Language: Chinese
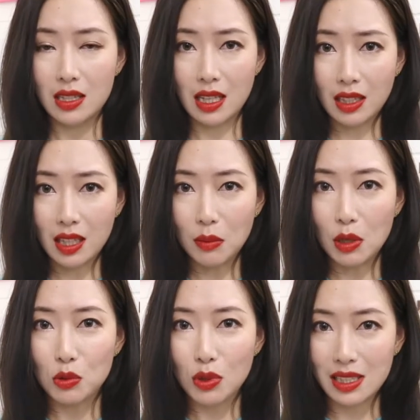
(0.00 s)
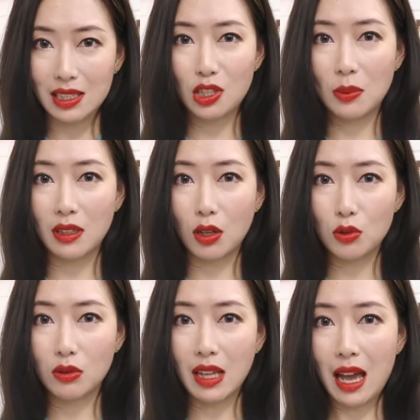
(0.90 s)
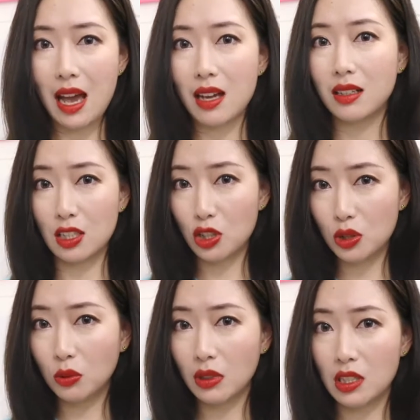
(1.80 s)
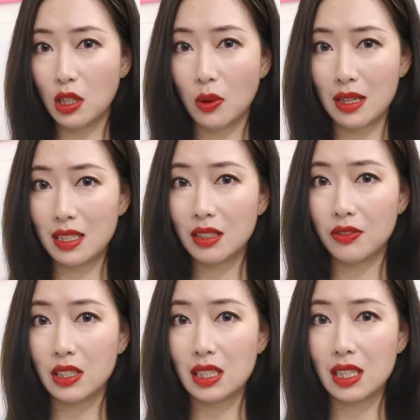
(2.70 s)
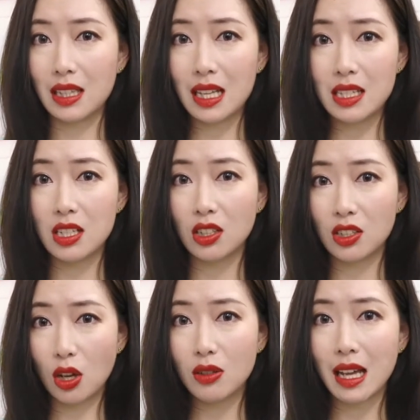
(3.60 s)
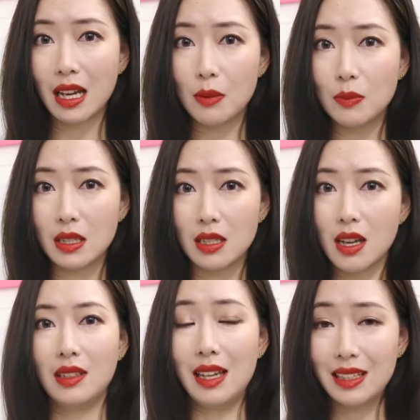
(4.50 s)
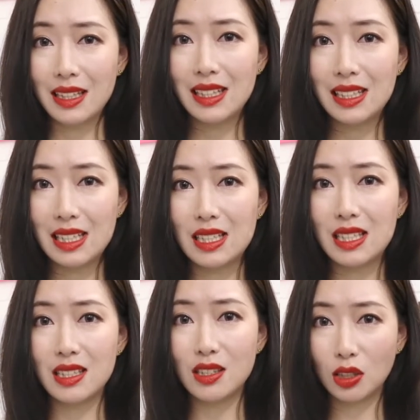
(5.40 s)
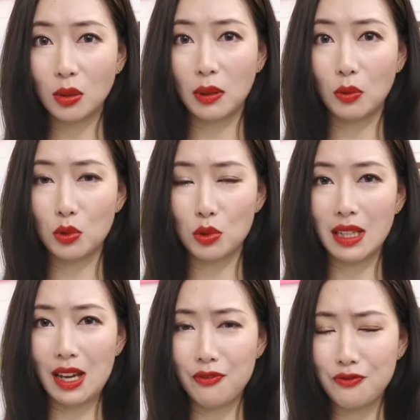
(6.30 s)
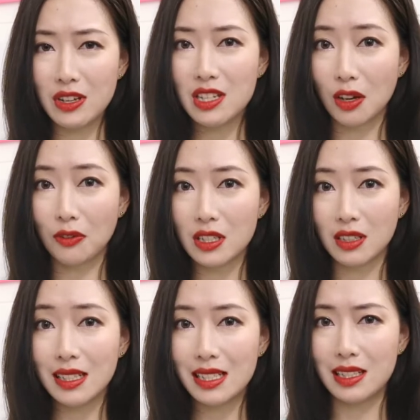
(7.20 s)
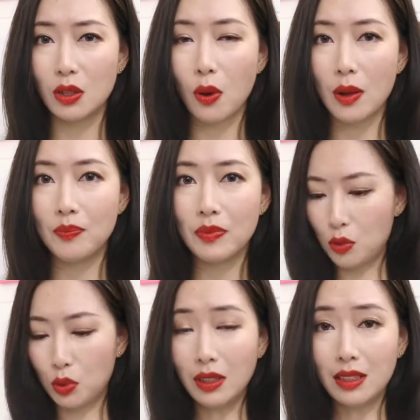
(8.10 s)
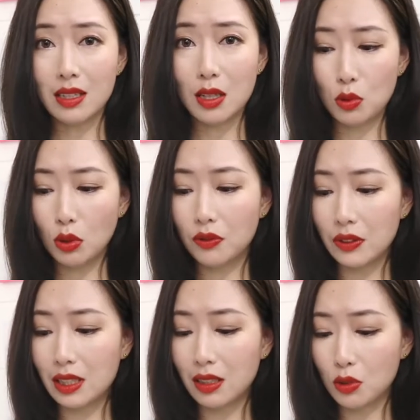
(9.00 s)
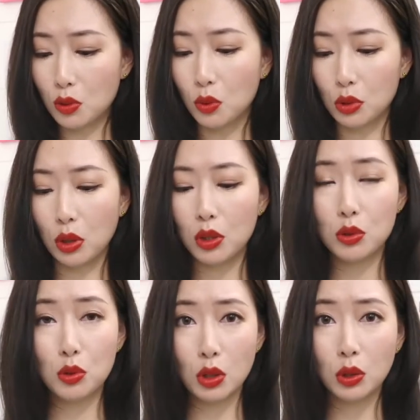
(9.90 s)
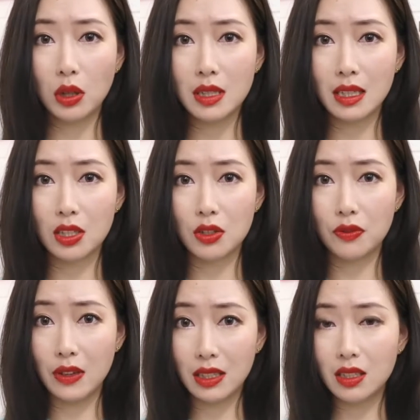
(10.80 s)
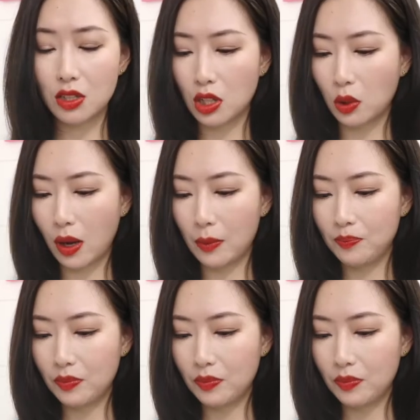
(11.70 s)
在 K 妹最近的视频当中，她已经试用了这一款新的粉底液，她自己是一个超级大干皮。看她的那一期测评，我觉得她非常非常的喜欢，所以呢，在所有的粉底液当中，我推最推荐的是 Fancy 的这一款。